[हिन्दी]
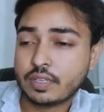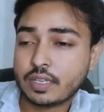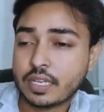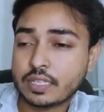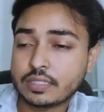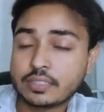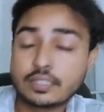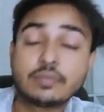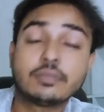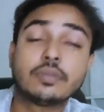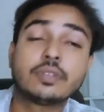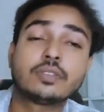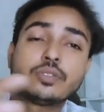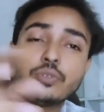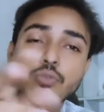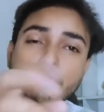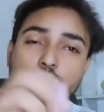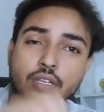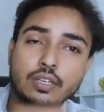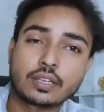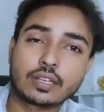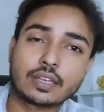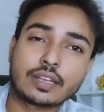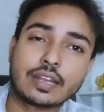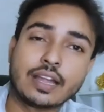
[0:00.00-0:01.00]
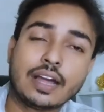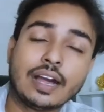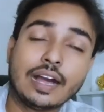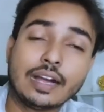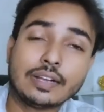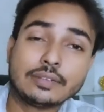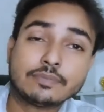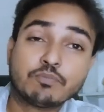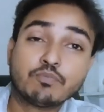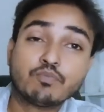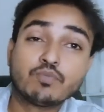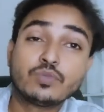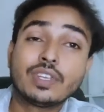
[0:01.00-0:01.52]
काशी में शिवशंकर
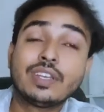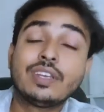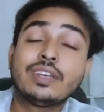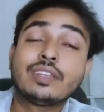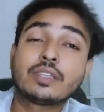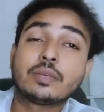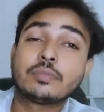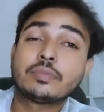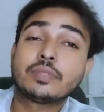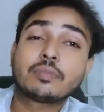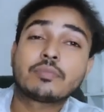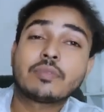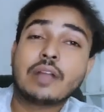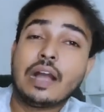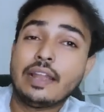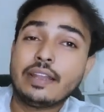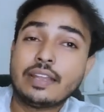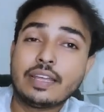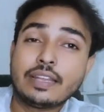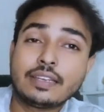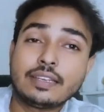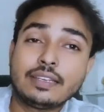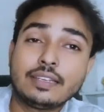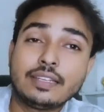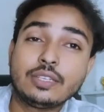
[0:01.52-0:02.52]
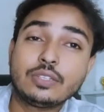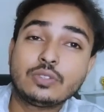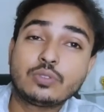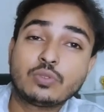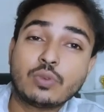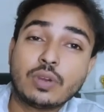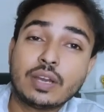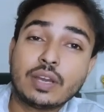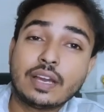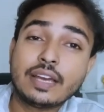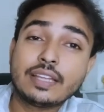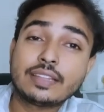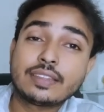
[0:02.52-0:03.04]
हाँ तब जब गाना रिलीज
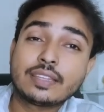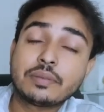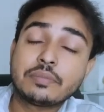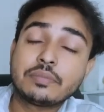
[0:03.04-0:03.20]
हुआ